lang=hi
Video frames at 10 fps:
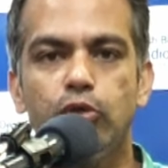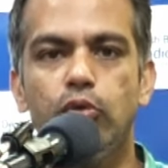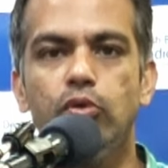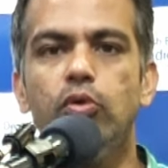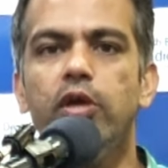
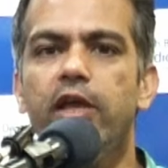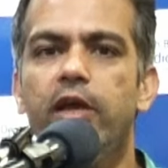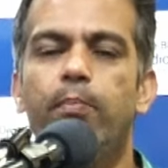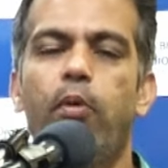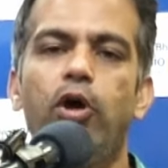टुक टुक
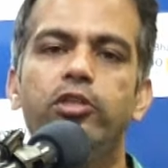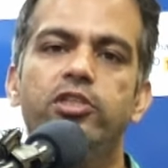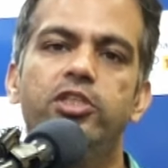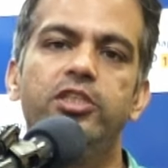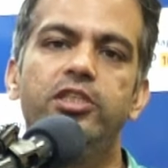एक बहुत
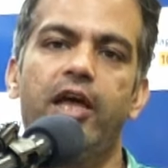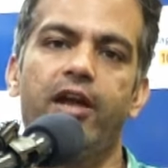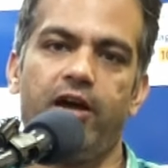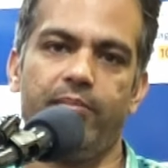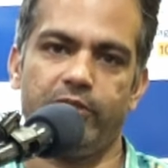अच्छी
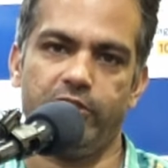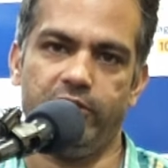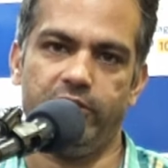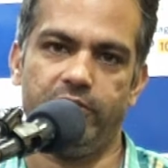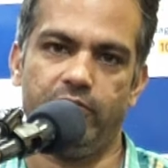तैराक
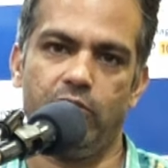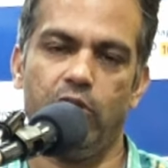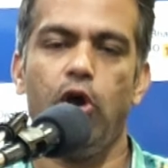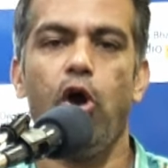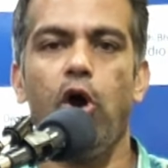मछली थी
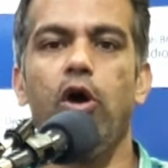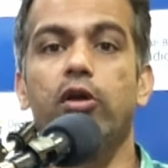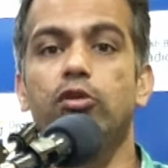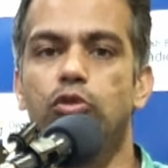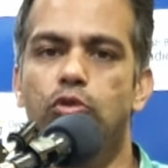
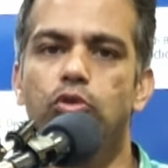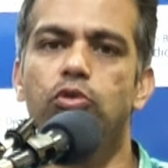और टुक